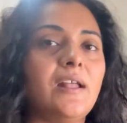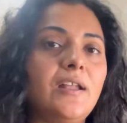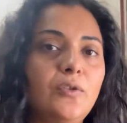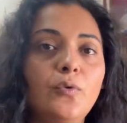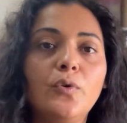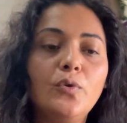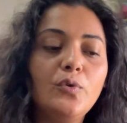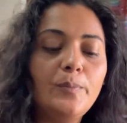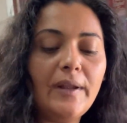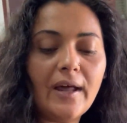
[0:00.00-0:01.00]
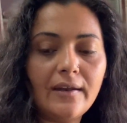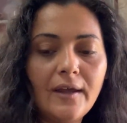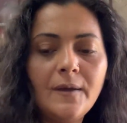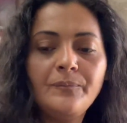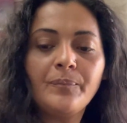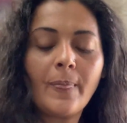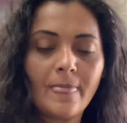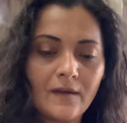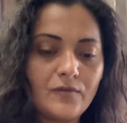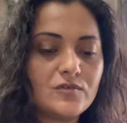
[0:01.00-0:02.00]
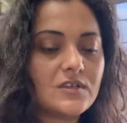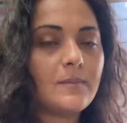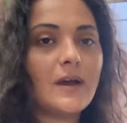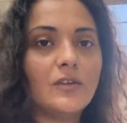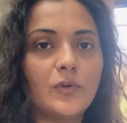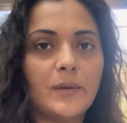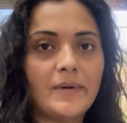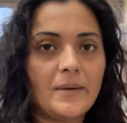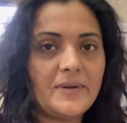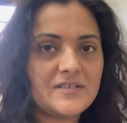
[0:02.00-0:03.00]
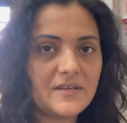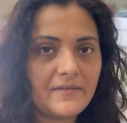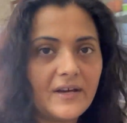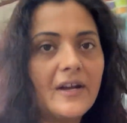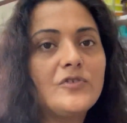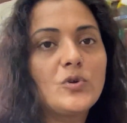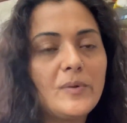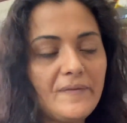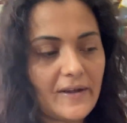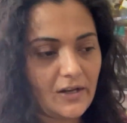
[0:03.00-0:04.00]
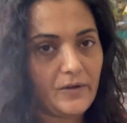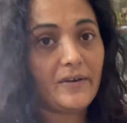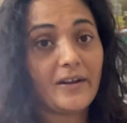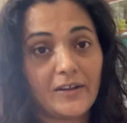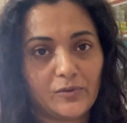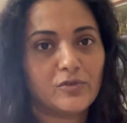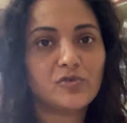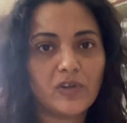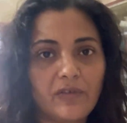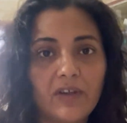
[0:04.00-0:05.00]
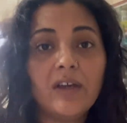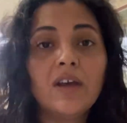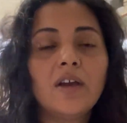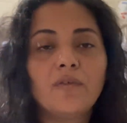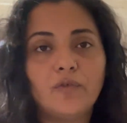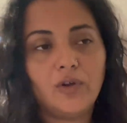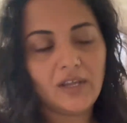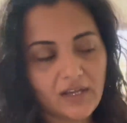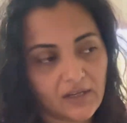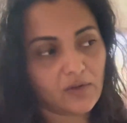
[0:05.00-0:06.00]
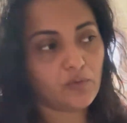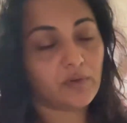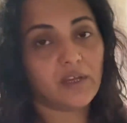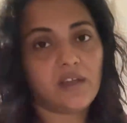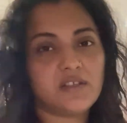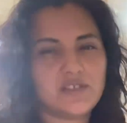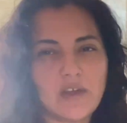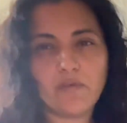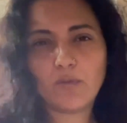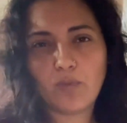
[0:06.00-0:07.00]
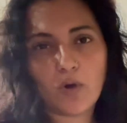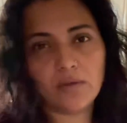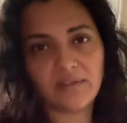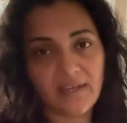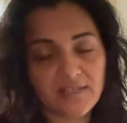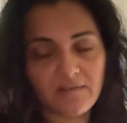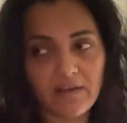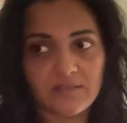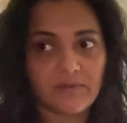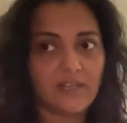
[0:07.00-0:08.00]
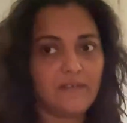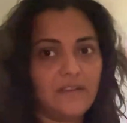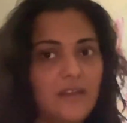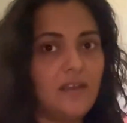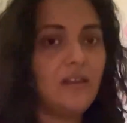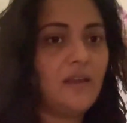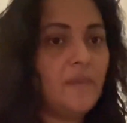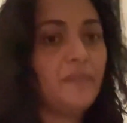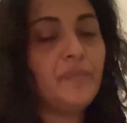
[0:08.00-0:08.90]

है लड्डू को दूध पिलाना है फिर उसके बाद थोड़े मेरे बिस्तर वगैरह जो भी फैले हुए हैं रात को सोए हुए वो ठीक करूँगी जी अभी बहुत तेज़ आवाज़ में टीवी देख रही है